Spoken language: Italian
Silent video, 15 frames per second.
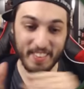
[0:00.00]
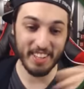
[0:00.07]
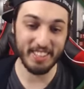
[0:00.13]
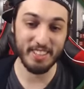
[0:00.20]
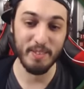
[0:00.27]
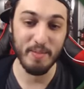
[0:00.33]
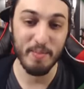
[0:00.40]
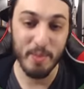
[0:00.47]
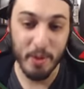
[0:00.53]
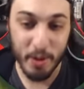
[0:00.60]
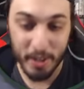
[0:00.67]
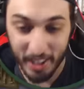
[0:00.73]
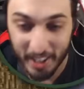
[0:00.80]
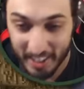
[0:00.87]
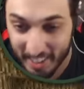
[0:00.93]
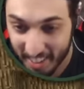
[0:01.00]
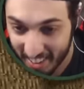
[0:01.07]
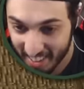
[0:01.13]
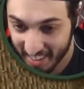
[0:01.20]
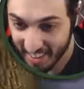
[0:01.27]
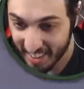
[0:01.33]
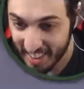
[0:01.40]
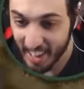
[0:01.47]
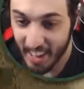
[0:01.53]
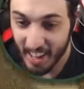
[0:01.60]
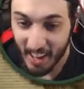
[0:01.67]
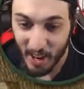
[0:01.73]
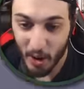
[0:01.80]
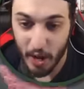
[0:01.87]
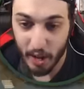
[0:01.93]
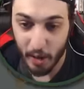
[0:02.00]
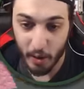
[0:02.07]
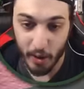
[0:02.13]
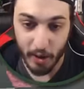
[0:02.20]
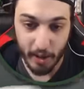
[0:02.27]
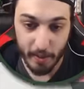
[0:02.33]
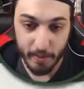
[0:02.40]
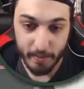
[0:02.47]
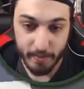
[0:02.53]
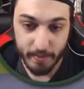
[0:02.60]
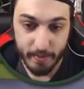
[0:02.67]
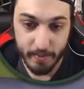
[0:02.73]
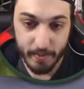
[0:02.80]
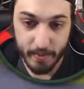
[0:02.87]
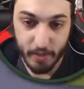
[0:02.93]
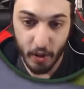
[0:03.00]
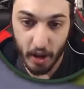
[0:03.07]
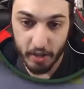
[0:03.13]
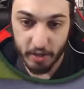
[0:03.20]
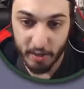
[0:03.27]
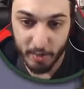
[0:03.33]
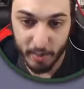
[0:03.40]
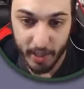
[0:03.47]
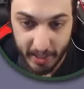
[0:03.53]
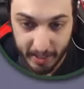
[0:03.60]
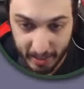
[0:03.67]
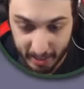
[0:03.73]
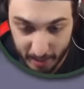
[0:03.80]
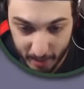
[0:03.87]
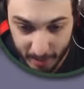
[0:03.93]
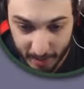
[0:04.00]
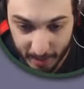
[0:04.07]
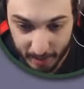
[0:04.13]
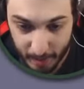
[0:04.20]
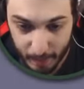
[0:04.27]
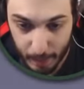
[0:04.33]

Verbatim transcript: rimasto un buco. Lui è quello che... No, sono bellissimi.